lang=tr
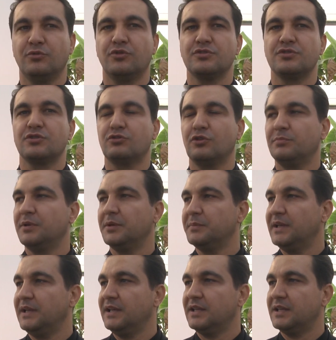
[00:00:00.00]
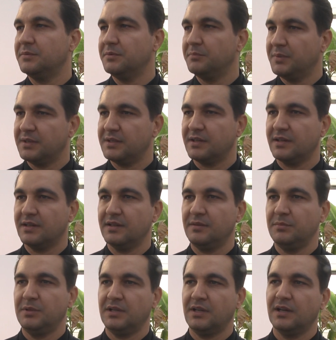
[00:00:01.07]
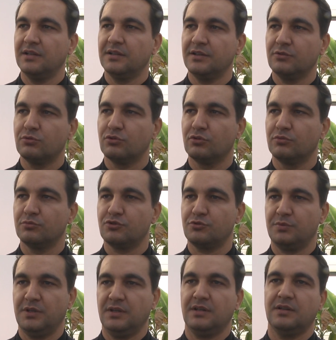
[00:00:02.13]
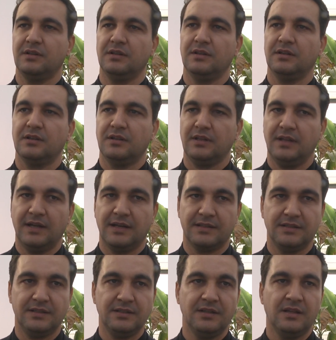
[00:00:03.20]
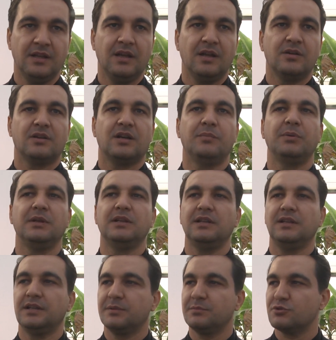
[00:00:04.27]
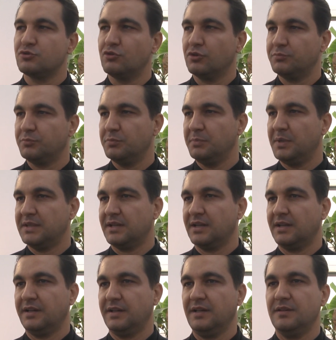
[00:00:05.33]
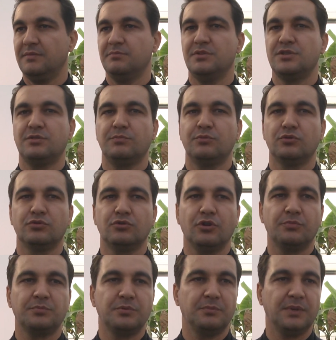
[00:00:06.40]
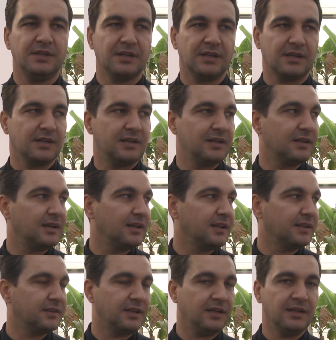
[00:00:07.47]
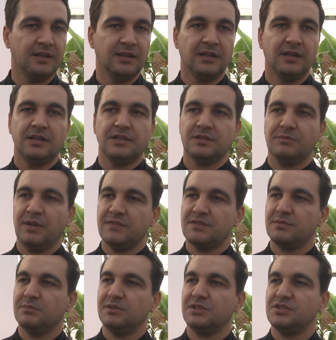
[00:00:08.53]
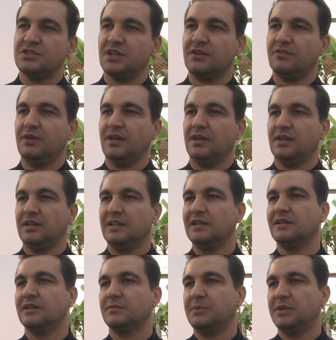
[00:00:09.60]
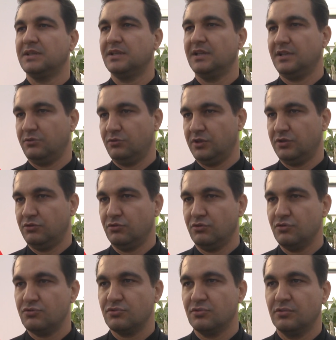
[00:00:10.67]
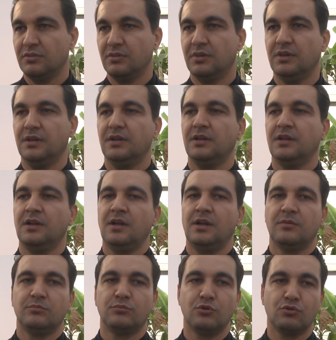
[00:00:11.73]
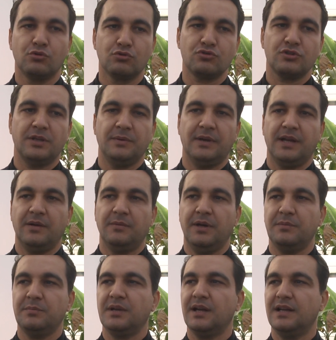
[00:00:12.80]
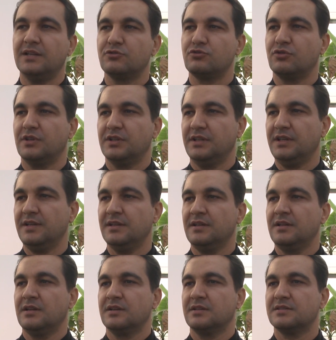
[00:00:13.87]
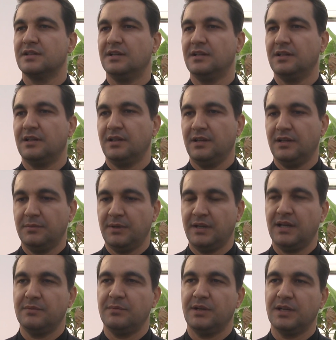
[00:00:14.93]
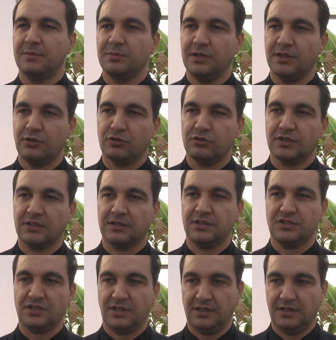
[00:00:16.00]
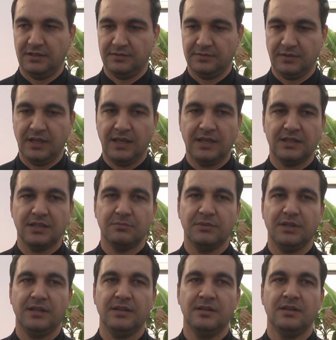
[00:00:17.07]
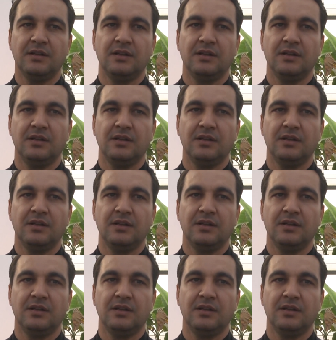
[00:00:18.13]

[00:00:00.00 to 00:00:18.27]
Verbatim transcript: Burası toplam 52 bin metrekarelik alana kurulmuş bir e, yerdir. Kapalı alanımız 4000 metrekare. Biz bu 4000 metrekarelik alanda mevsimlik çiçek ve yıllık bitkiler üretiyoruz. E, bu kursla beraber bir aylık sürede Kızılay ile beraber yapılan ortaklaşa eğitimde